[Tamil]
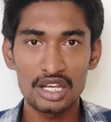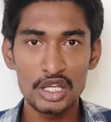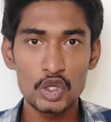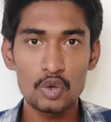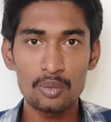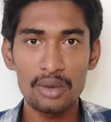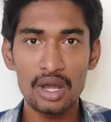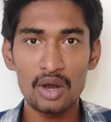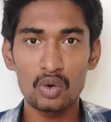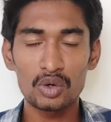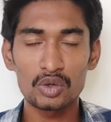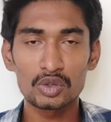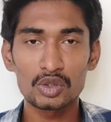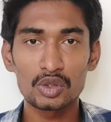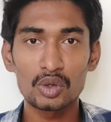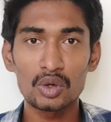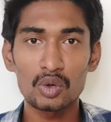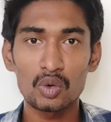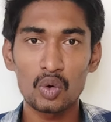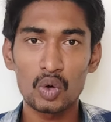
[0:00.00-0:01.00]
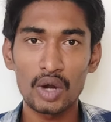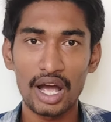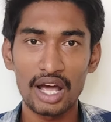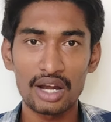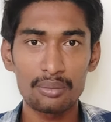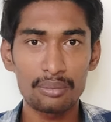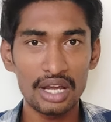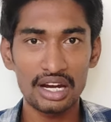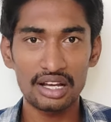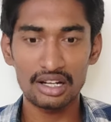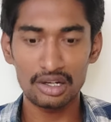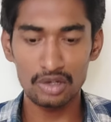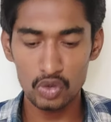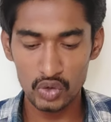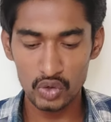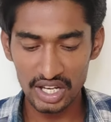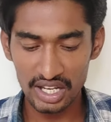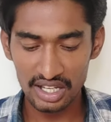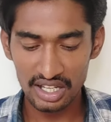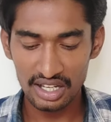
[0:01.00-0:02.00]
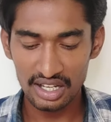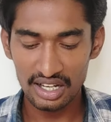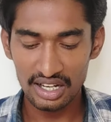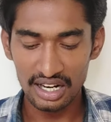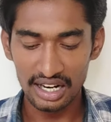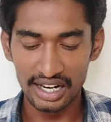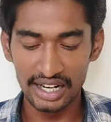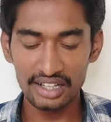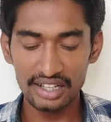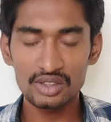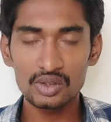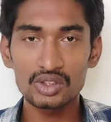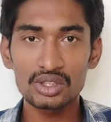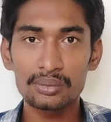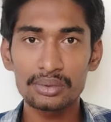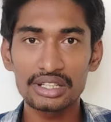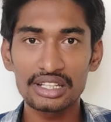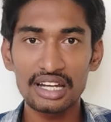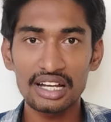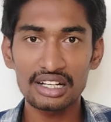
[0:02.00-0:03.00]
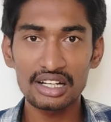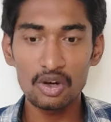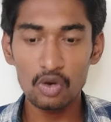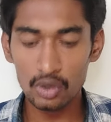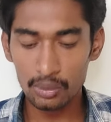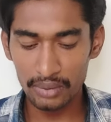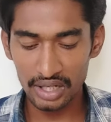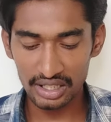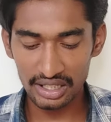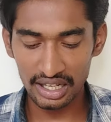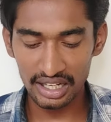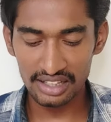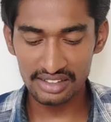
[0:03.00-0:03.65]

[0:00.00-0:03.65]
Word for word: இதுவுமே ஒரு வந்து ஒரு அருமையான கல்லூரி அடுத்து வந்து பார்த்தீங்கன்னா கவர்மெண்ட்